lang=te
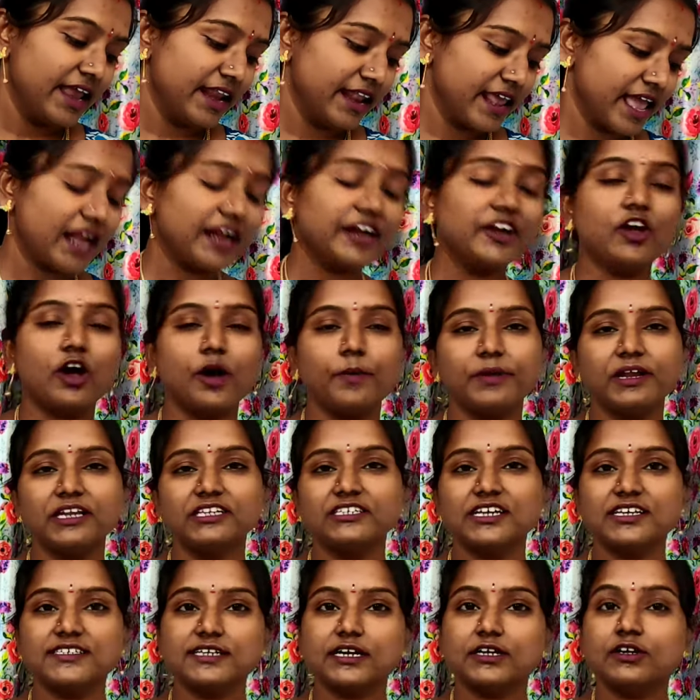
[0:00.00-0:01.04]
ఇనియాని
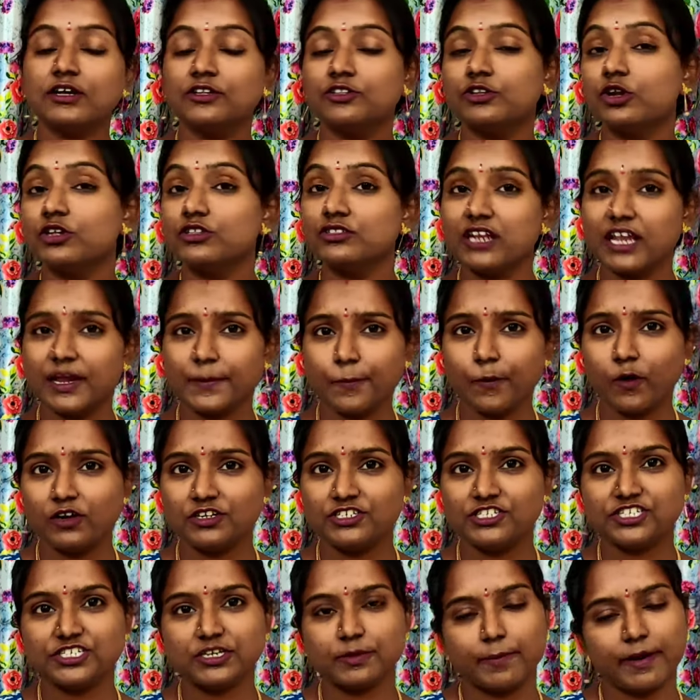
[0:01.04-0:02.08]
నామినేట్ చేశాడు అందులో త్రీ
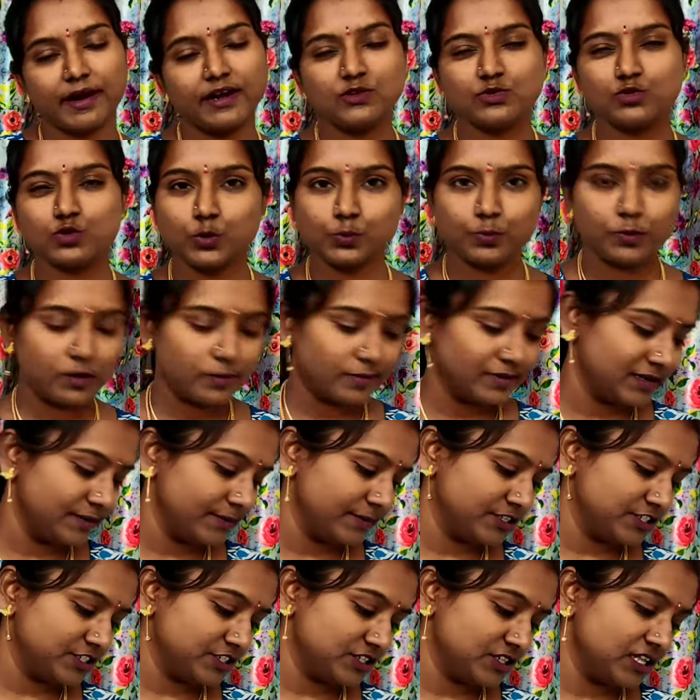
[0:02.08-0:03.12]
పాయింట్స్ చెప్పాడు సూపర్
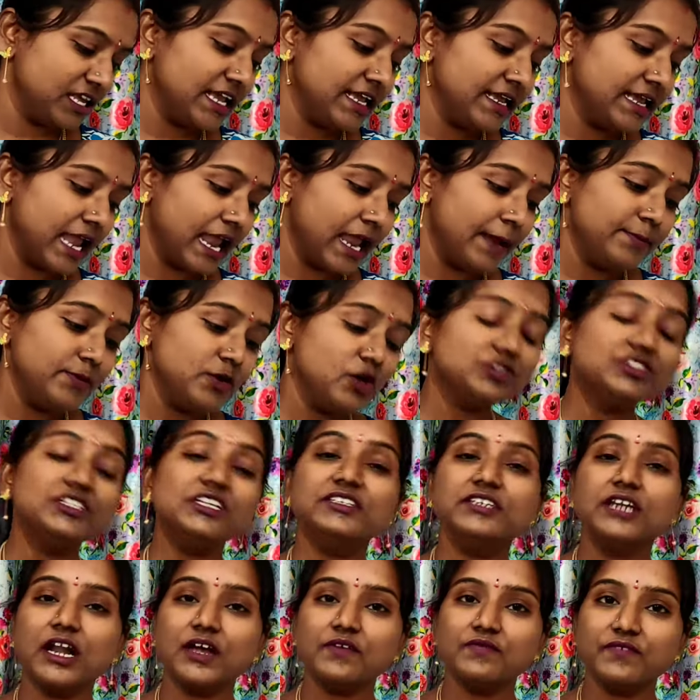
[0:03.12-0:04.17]
అనిపించింది గేమ్లో
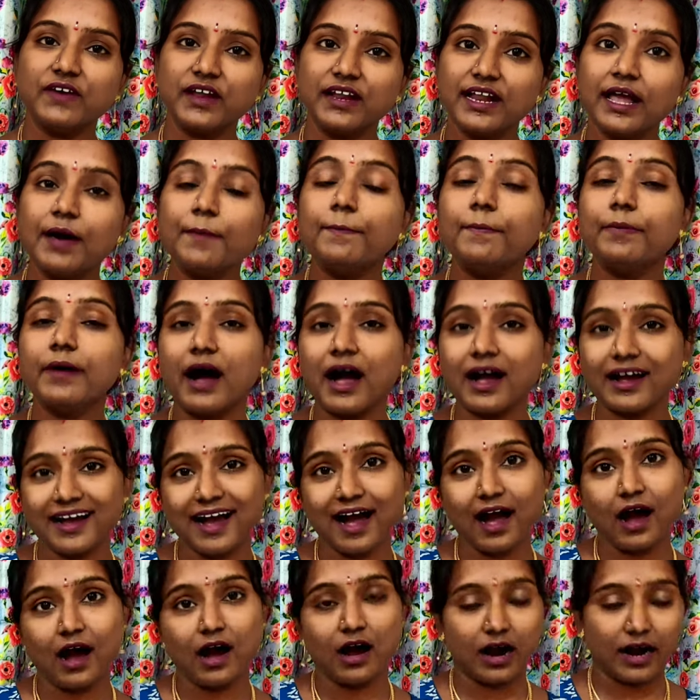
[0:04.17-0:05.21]
తిట్టడం వల్ల
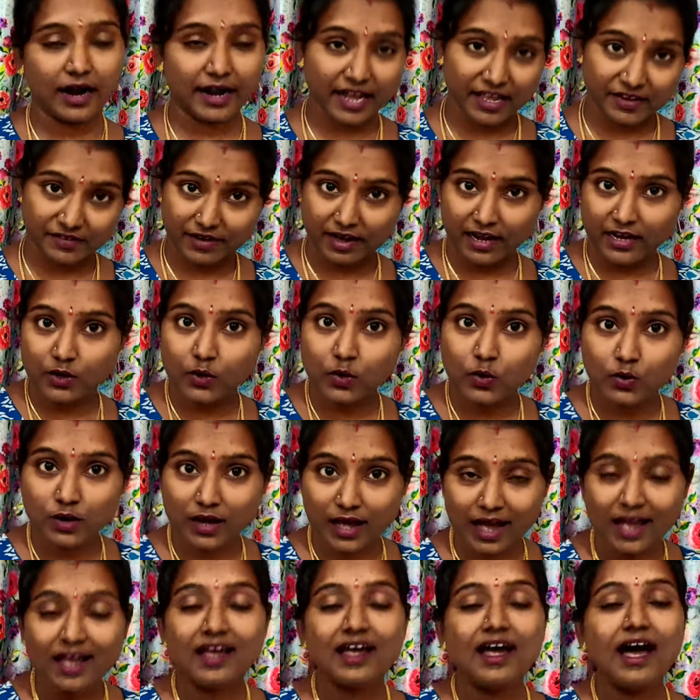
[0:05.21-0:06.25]
బాగా ఆడే వాళ్ళు
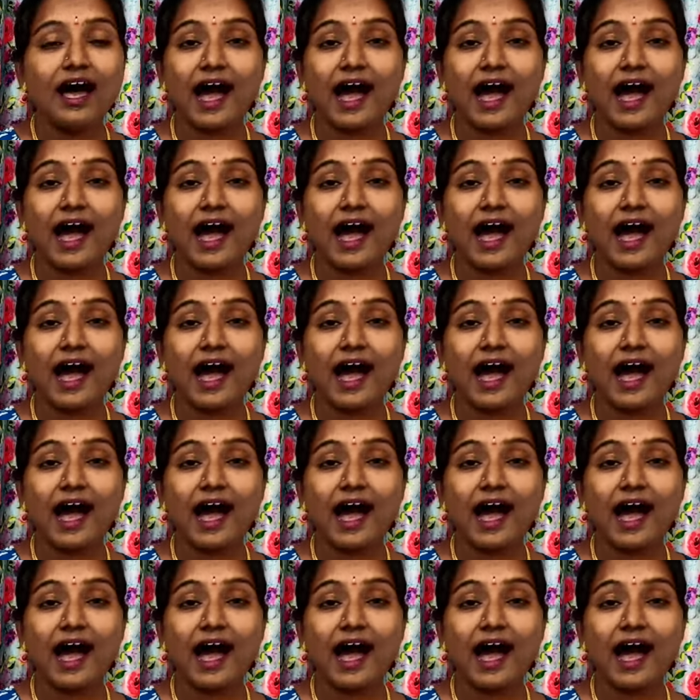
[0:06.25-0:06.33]
కూడా